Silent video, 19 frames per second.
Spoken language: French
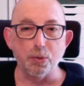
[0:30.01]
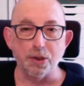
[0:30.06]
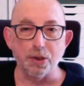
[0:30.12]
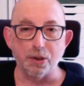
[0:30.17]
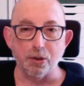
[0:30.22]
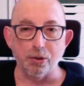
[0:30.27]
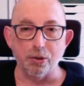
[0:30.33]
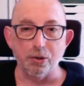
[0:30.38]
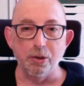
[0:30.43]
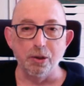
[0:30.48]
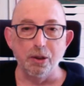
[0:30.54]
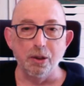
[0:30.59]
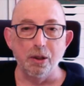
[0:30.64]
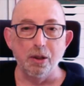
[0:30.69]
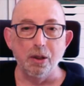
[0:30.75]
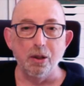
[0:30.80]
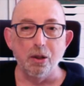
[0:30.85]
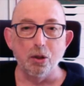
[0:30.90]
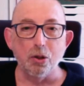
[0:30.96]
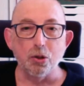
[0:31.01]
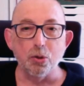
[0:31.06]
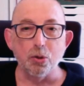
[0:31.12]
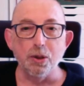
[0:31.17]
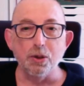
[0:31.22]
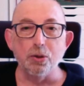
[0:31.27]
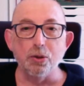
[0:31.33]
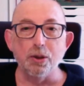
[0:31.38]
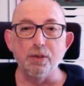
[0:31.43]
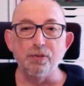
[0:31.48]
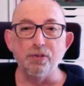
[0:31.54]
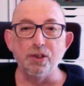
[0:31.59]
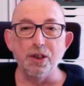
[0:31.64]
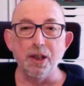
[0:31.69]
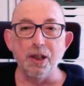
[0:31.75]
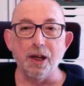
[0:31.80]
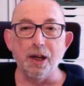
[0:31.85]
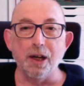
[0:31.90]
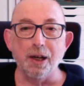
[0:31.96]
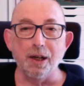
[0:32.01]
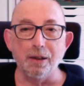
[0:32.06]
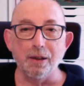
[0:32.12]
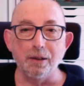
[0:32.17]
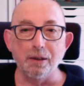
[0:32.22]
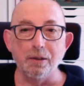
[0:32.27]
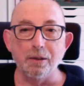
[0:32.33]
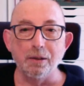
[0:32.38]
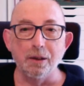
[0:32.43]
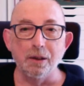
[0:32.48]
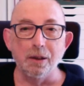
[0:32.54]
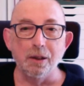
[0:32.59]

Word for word: puisque ensuite on définira euh,